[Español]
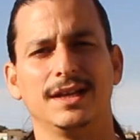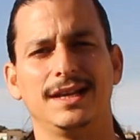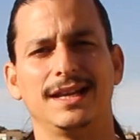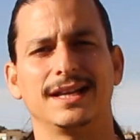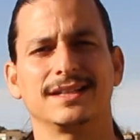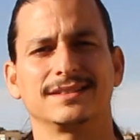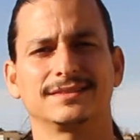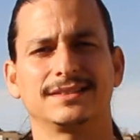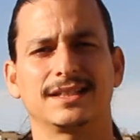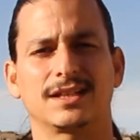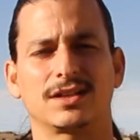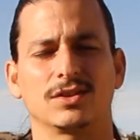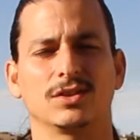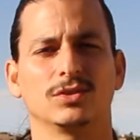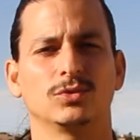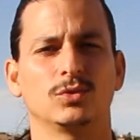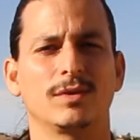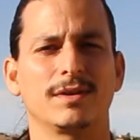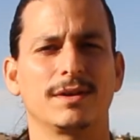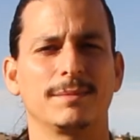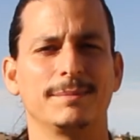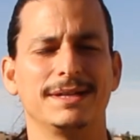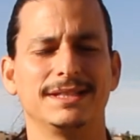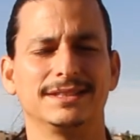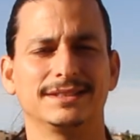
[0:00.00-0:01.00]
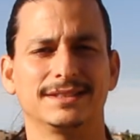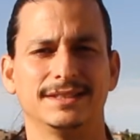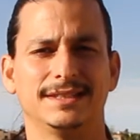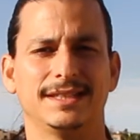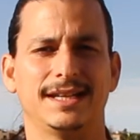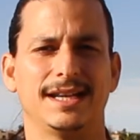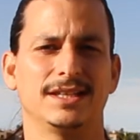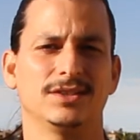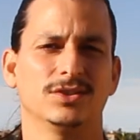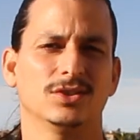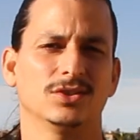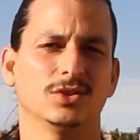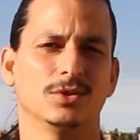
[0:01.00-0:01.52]
lanzarlo nuevamente en
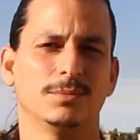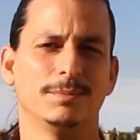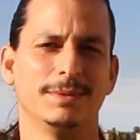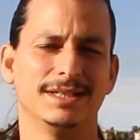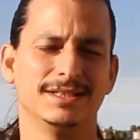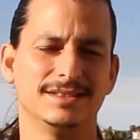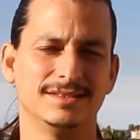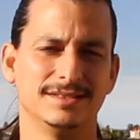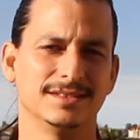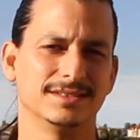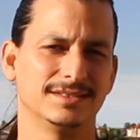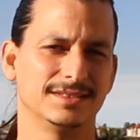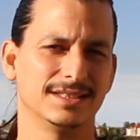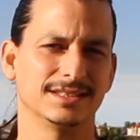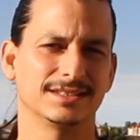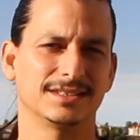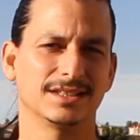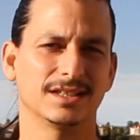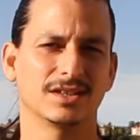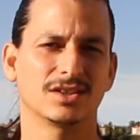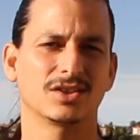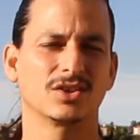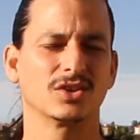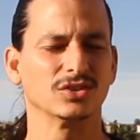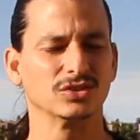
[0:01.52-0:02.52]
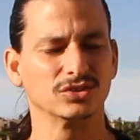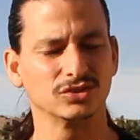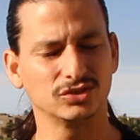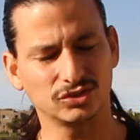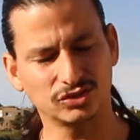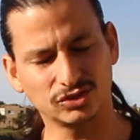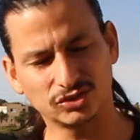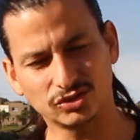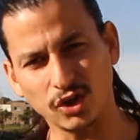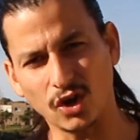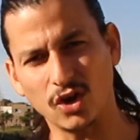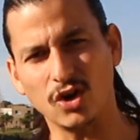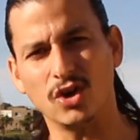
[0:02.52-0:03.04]
el año 2017 con
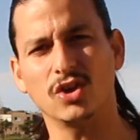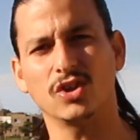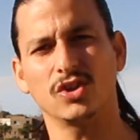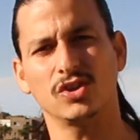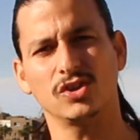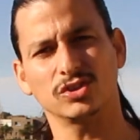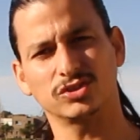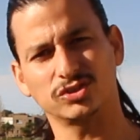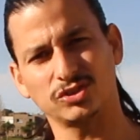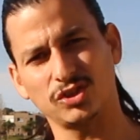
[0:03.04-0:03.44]
todo,